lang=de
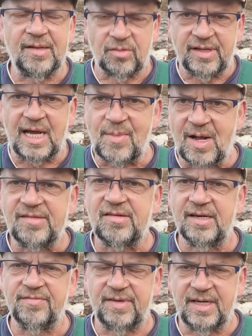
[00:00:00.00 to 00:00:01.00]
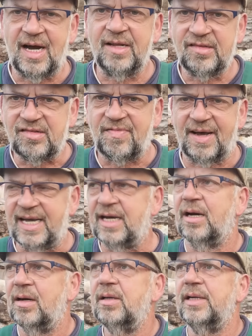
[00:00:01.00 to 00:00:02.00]
also drei Mahlzeiten vegan, zwei
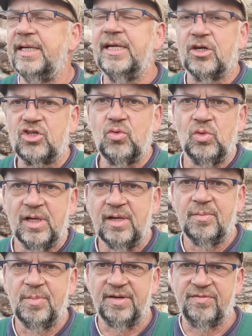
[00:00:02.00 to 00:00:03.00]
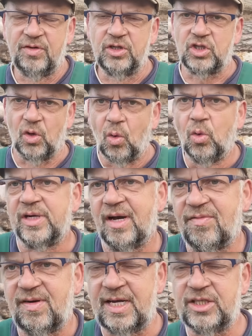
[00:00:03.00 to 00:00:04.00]
in der Schule mit Fisch oder
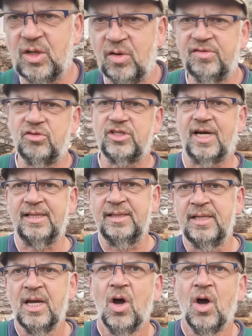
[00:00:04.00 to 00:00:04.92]
Fleisch auszustatten